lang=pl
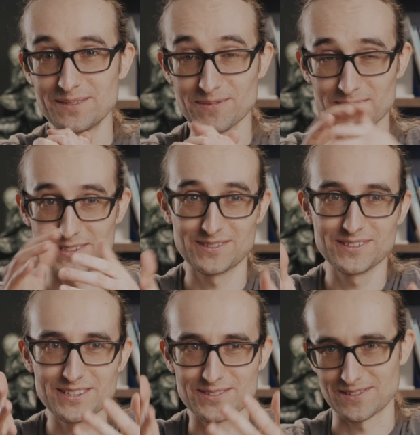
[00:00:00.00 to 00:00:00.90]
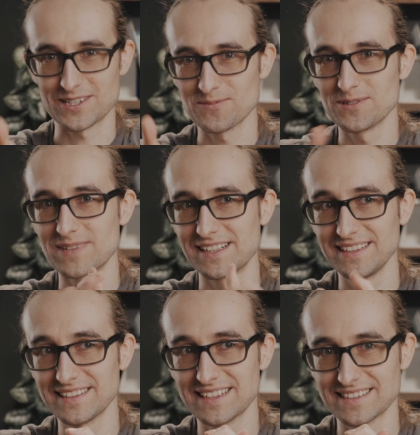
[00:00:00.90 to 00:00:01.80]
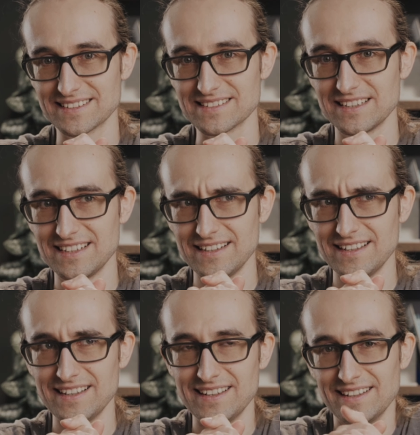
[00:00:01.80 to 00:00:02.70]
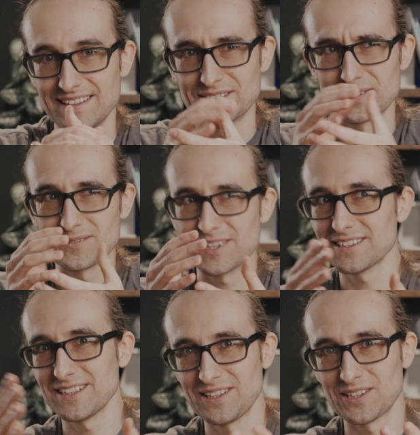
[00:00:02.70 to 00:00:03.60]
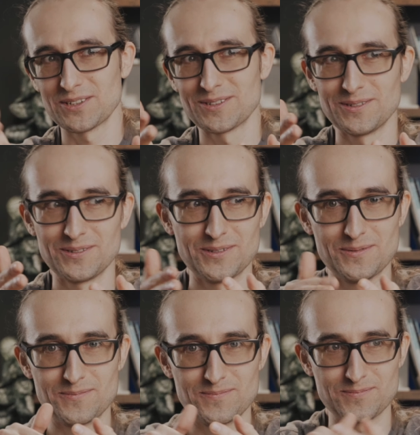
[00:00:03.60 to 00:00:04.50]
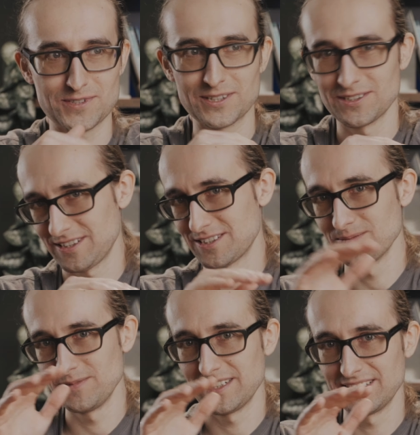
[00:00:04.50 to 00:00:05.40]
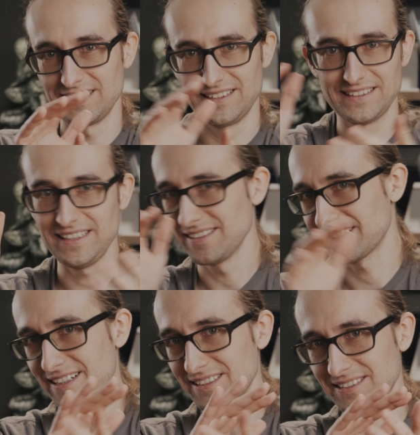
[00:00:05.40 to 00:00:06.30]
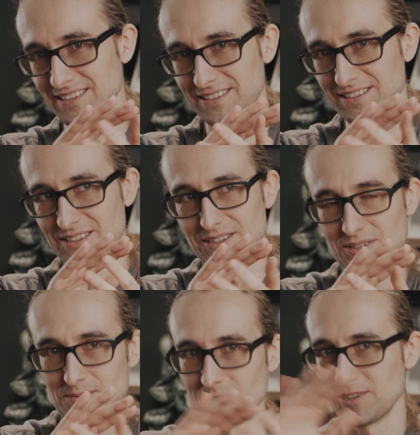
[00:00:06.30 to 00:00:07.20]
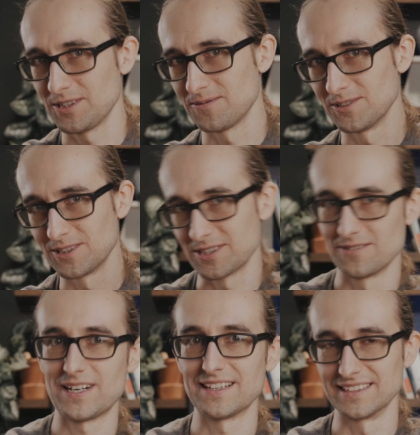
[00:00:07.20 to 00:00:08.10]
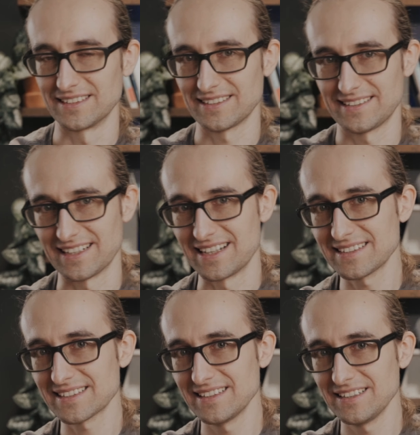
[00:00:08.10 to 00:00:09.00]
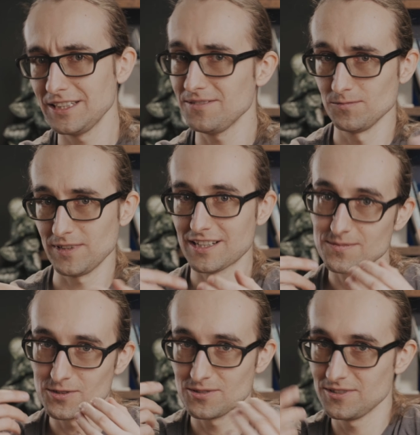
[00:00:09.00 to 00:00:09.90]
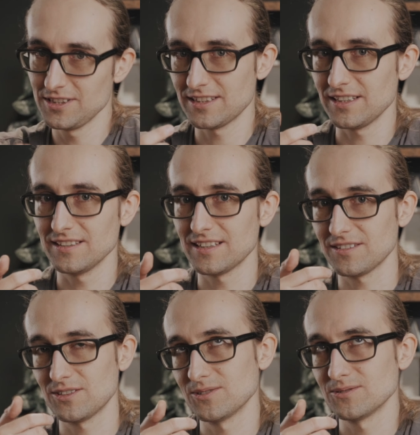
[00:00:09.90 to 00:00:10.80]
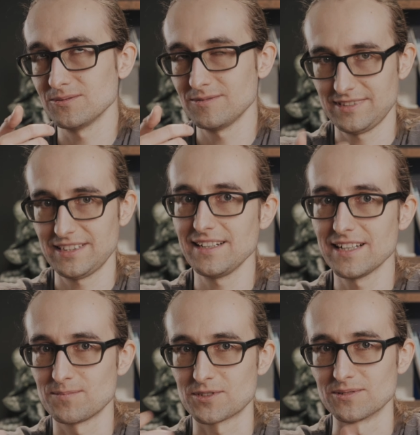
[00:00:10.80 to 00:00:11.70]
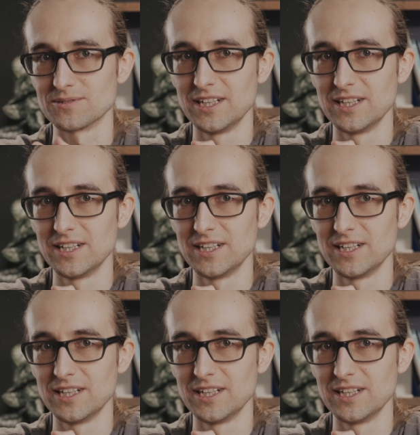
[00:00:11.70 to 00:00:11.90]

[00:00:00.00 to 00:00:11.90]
Po prostu nie szuka optymalnej trasy. Dokładniej to przegląda sobie kilka odpowiednio wylosowanych tras i wybiera spośród nich naj, naj, tą najlepszą.